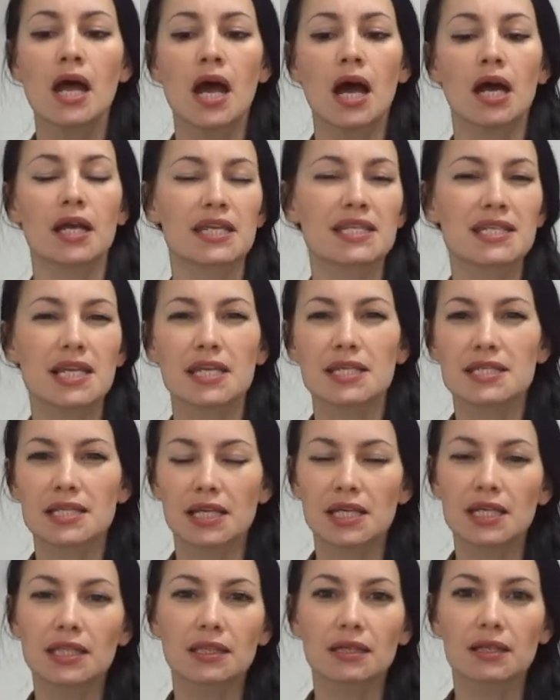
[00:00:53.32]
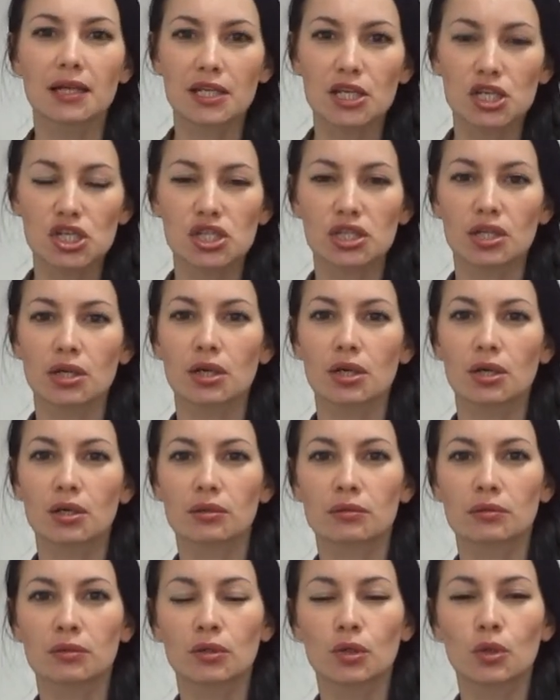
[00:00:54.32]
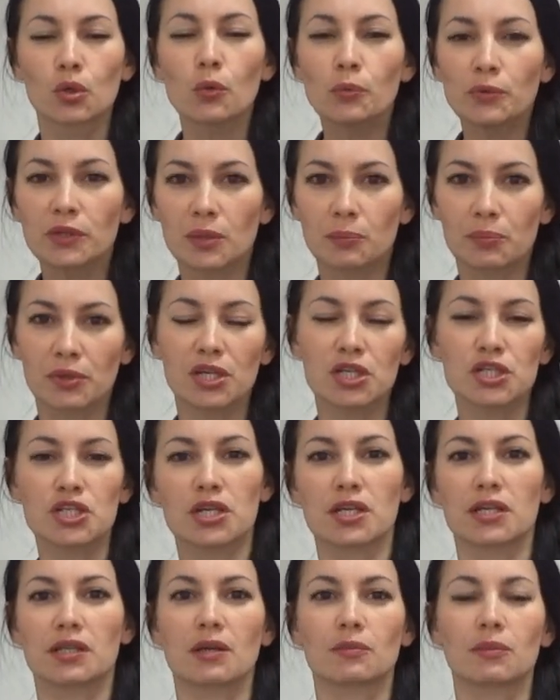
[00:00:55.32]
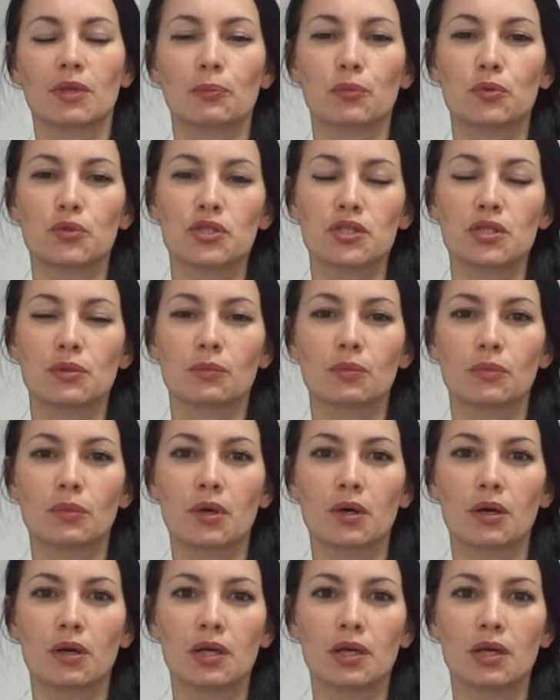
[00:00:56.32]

Если есть какие-то, конечно, э, крупные прыщики, там, допустим,